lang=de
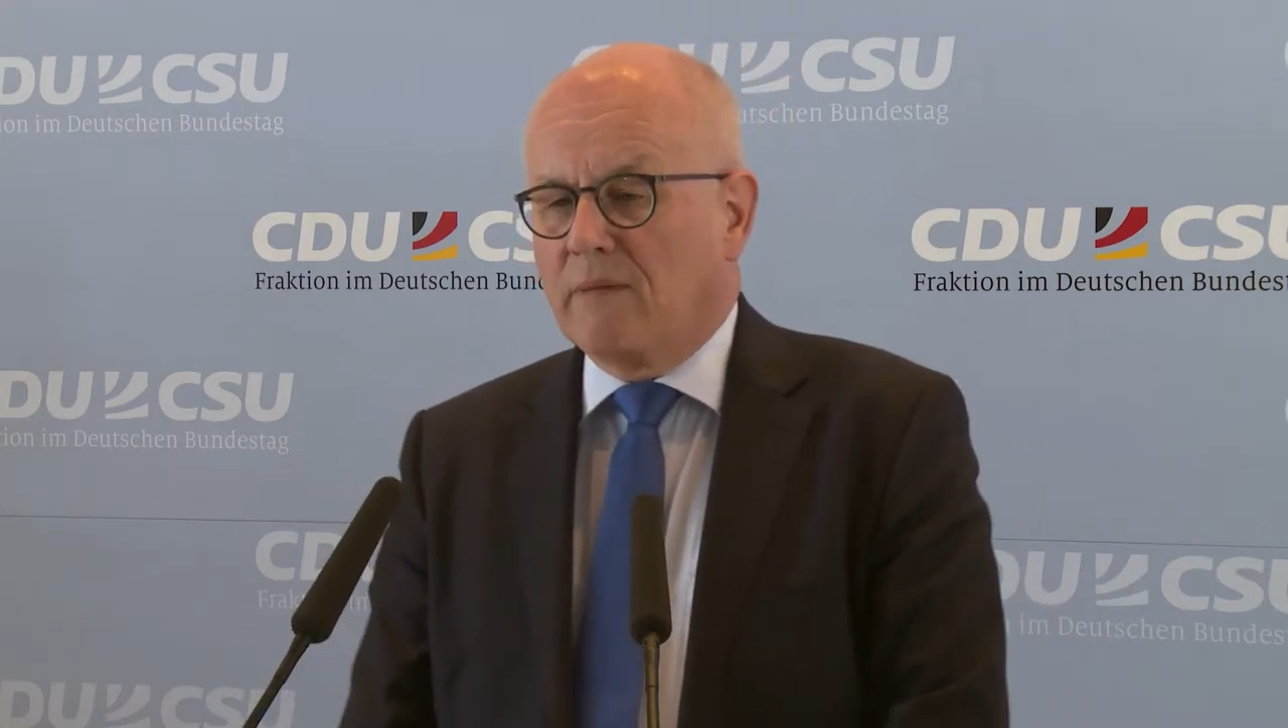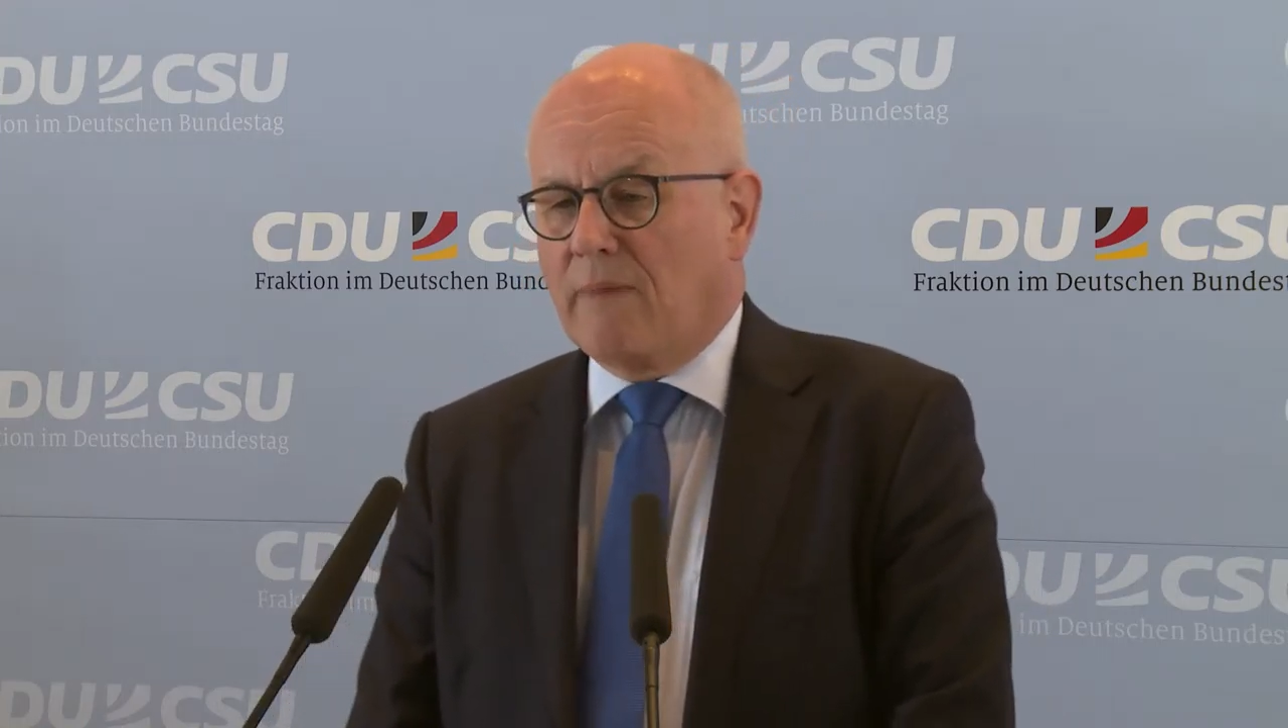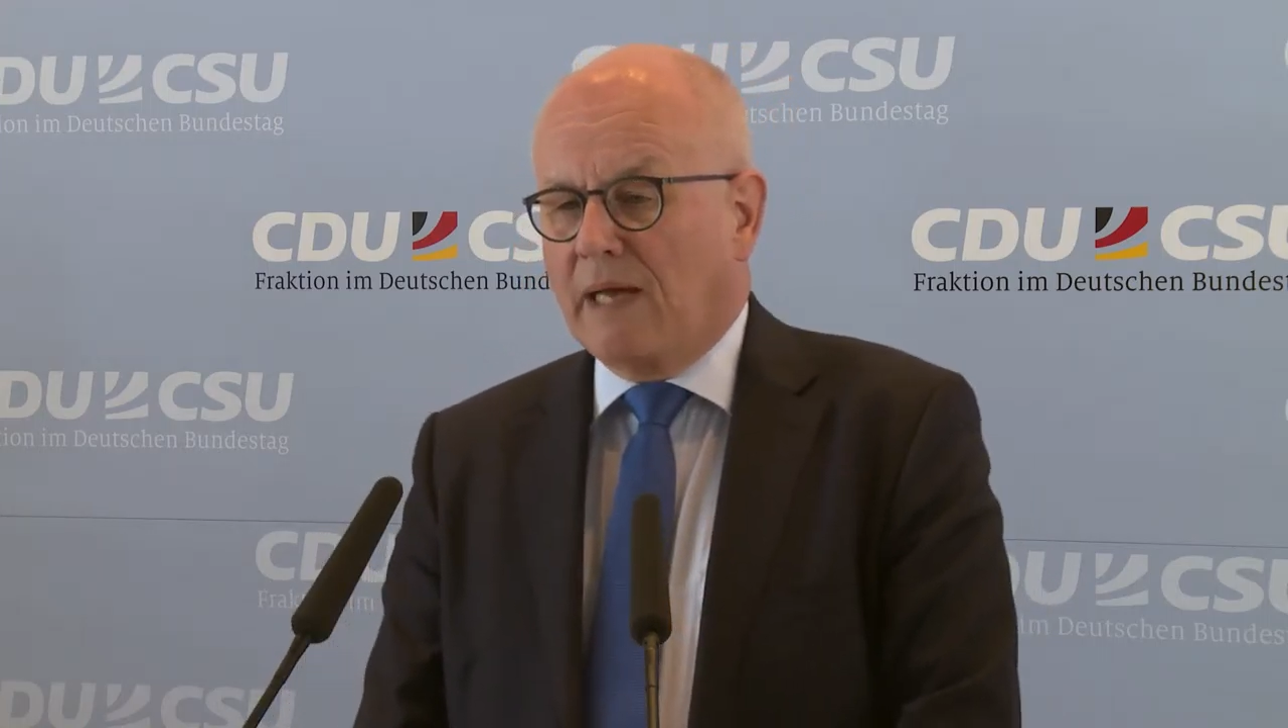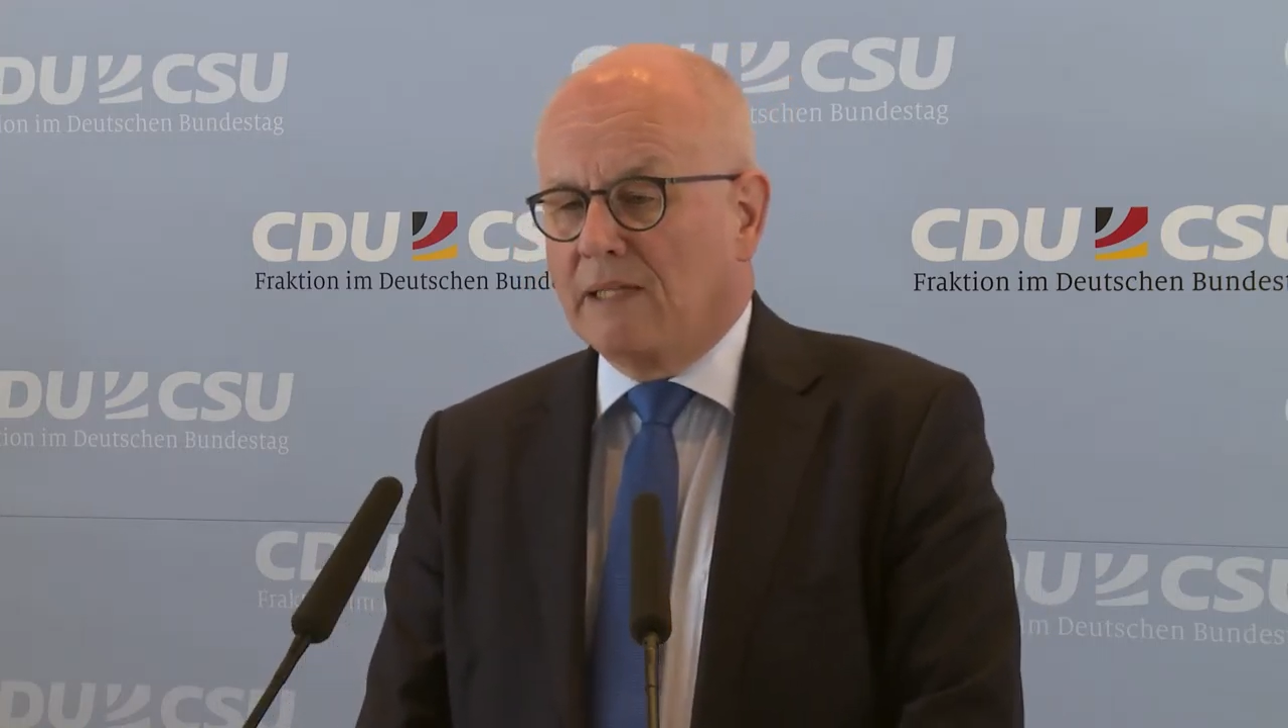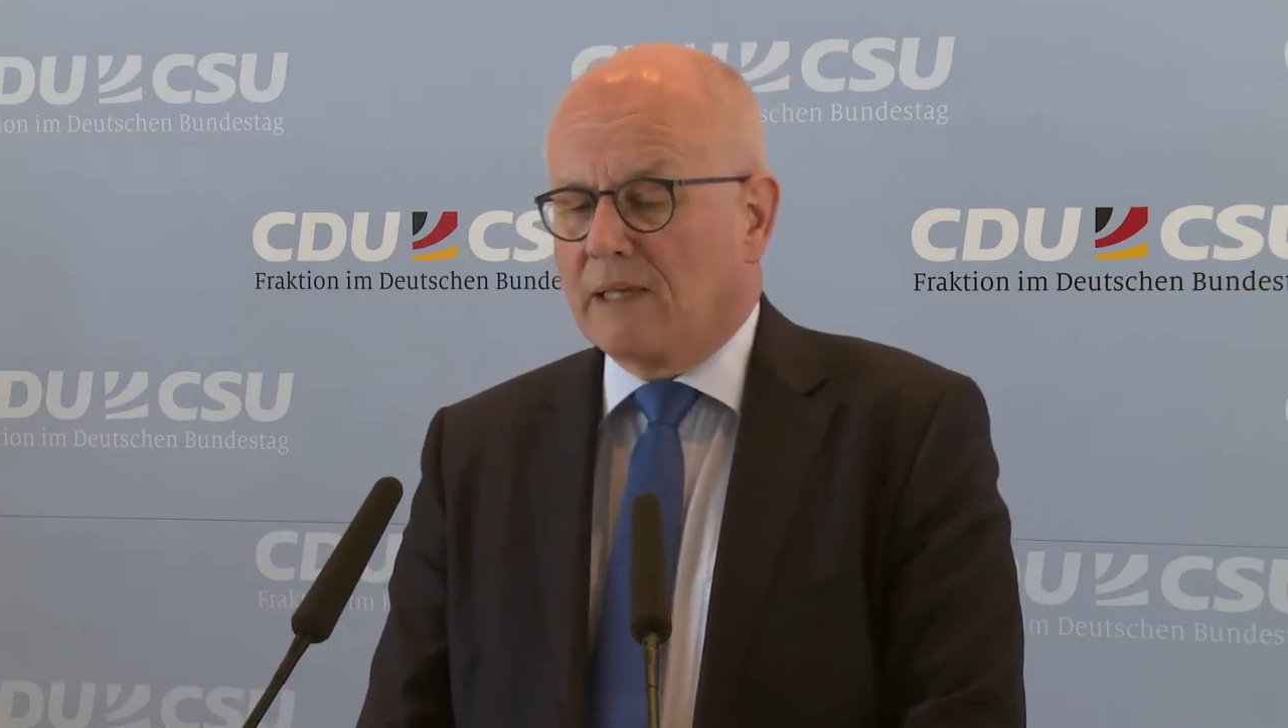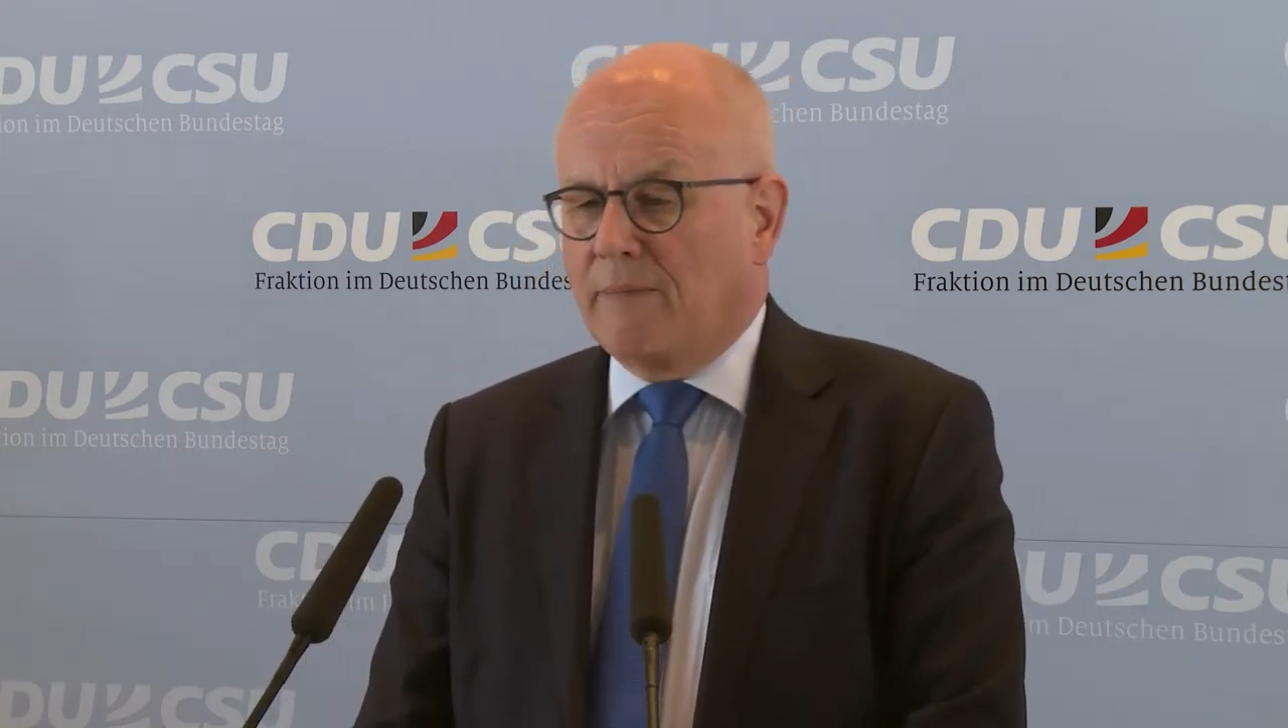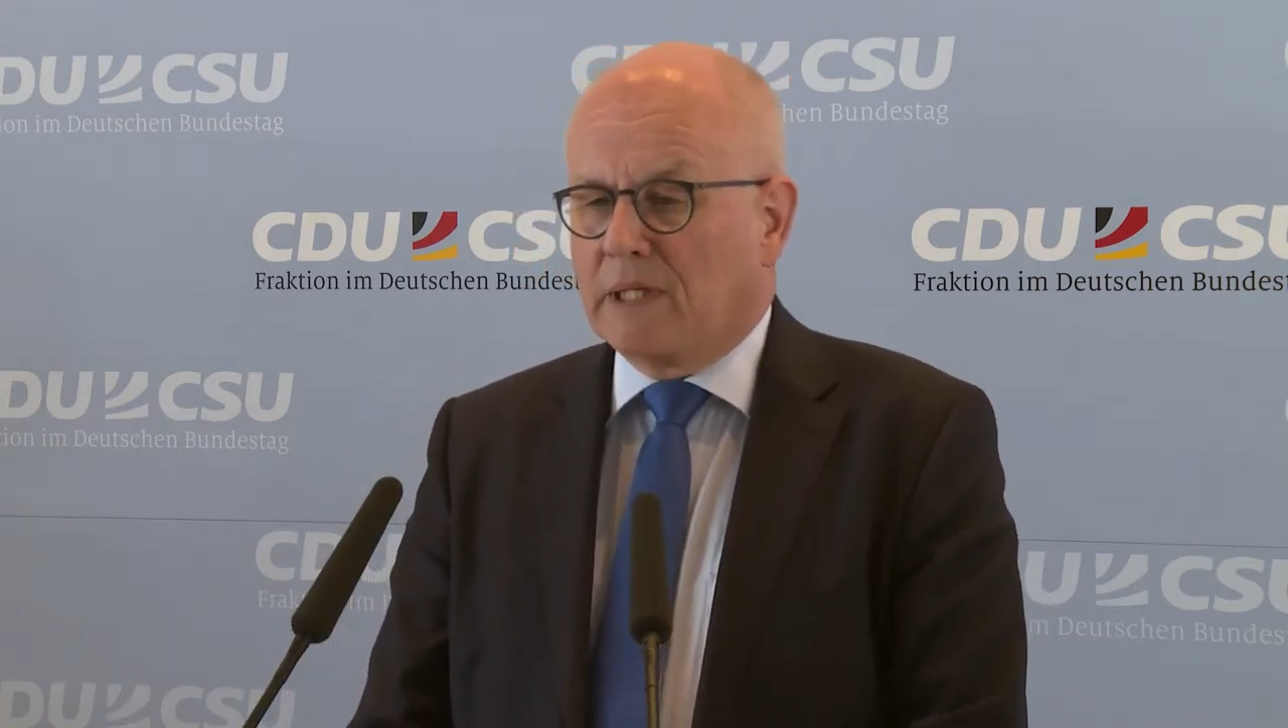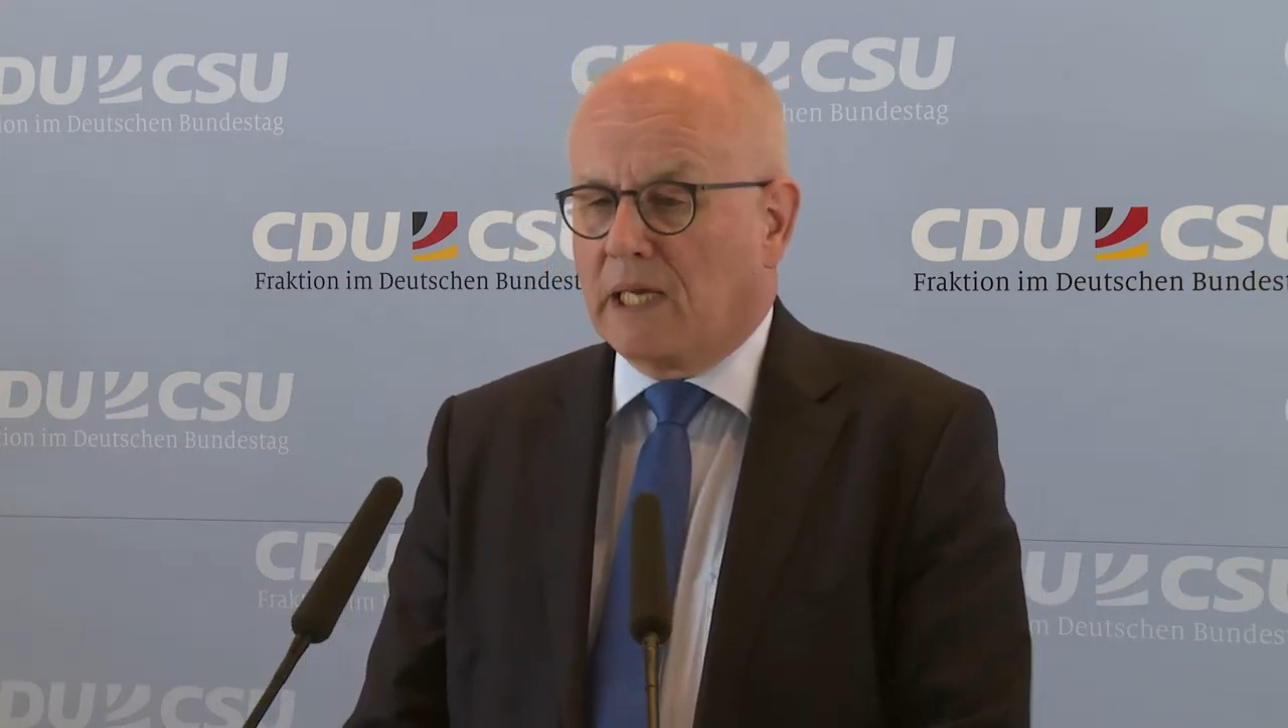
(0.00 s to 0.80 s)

gemeinsame